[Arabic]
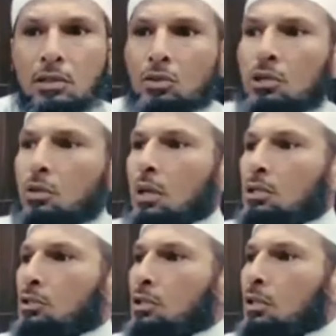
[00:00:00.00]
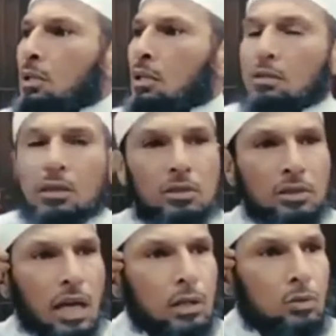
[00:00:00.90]
رحنا لواحد الشيء ما عندناش
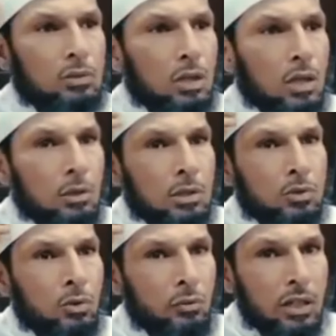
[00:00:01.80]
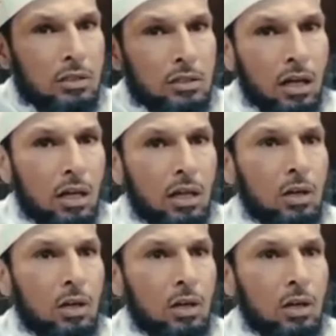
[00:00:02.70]
تخيلوا ندير لنا واحد الصوب في راسنا